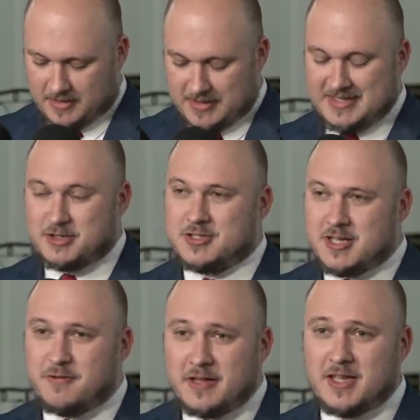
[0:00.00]
jest
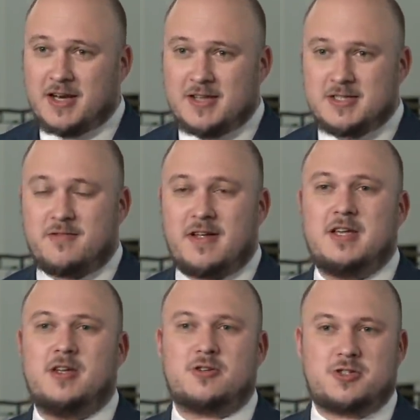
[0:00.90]
konsekwentnie realizowany
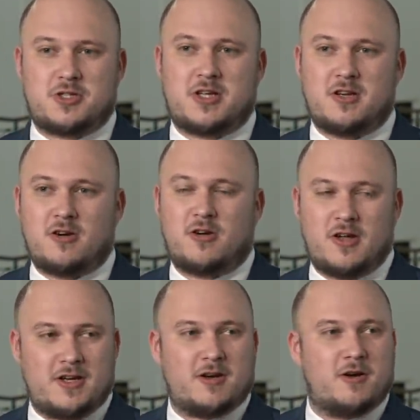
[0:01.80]
i rozszerzany o
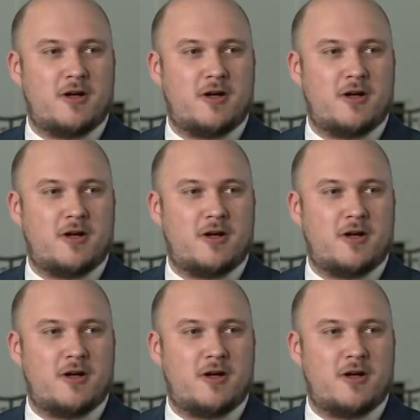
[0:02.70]
kolejne